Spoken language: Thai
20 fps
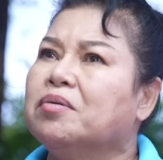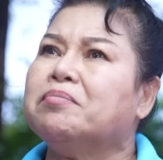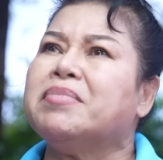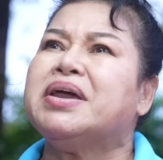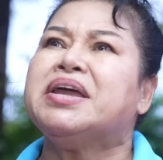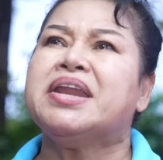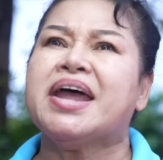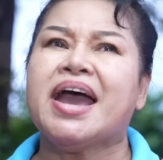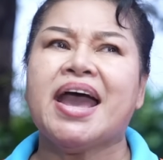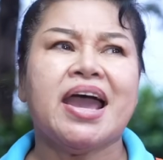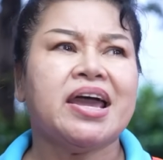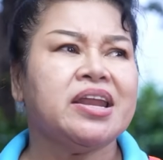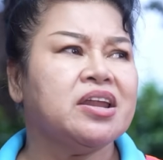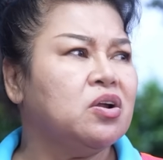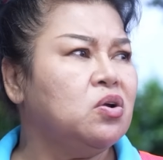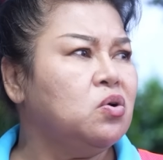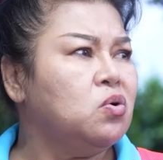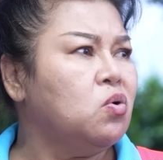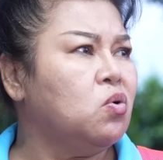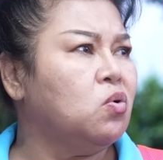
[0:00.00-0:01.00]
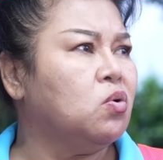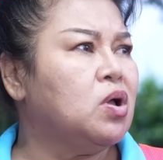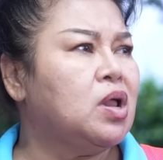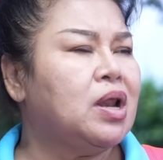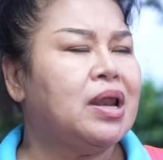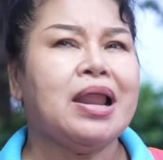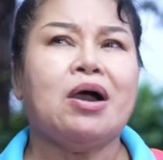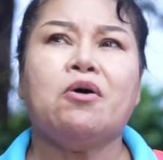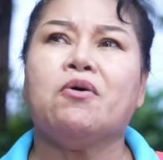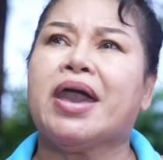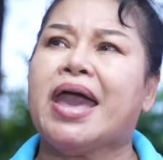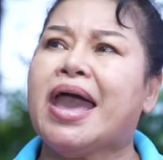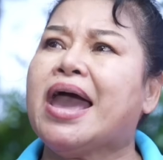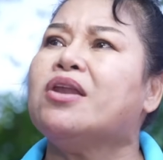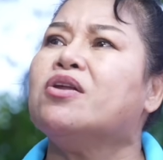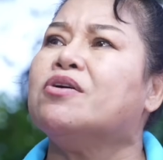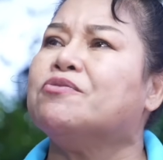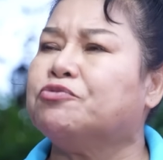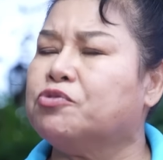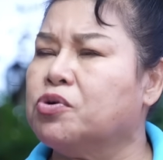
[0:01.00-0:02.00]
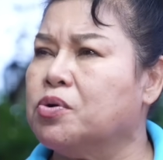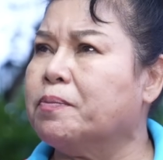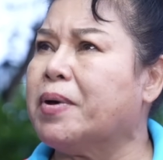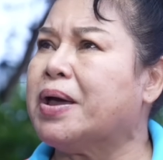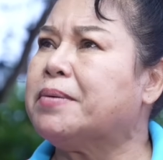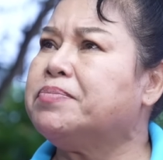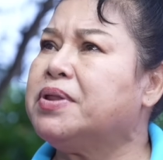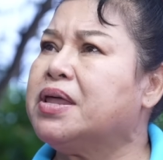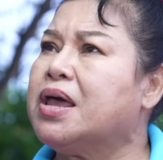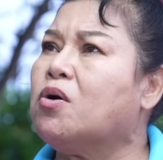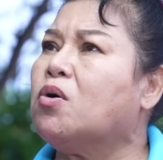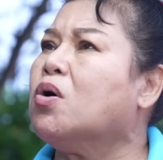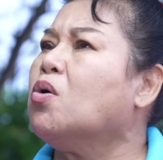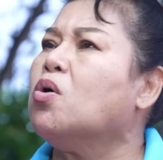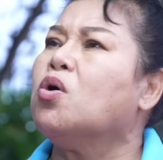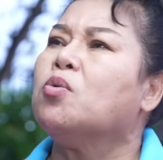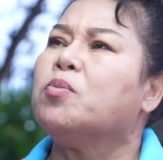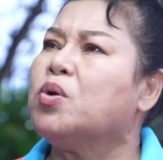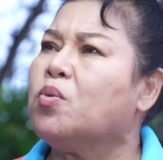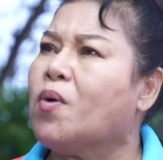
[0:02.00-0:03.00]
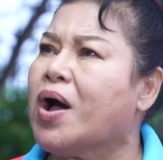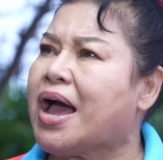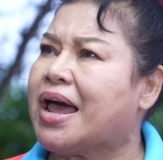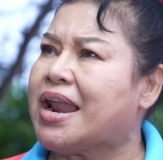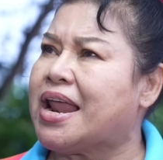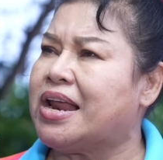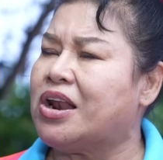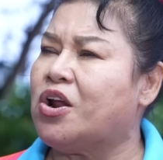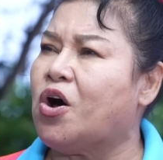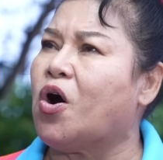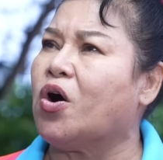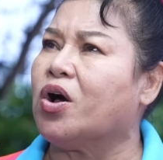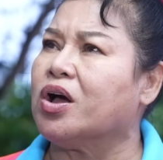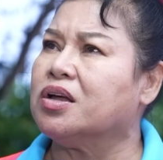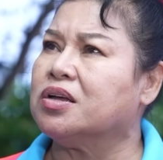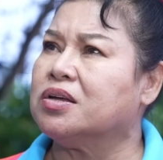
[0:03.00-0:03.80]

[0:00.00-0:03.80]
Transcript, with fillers: ไม่น่านะลูกเราแค่หลบฝนแป๊บเดียวเขาคงไม่ว่าอะไรหรอก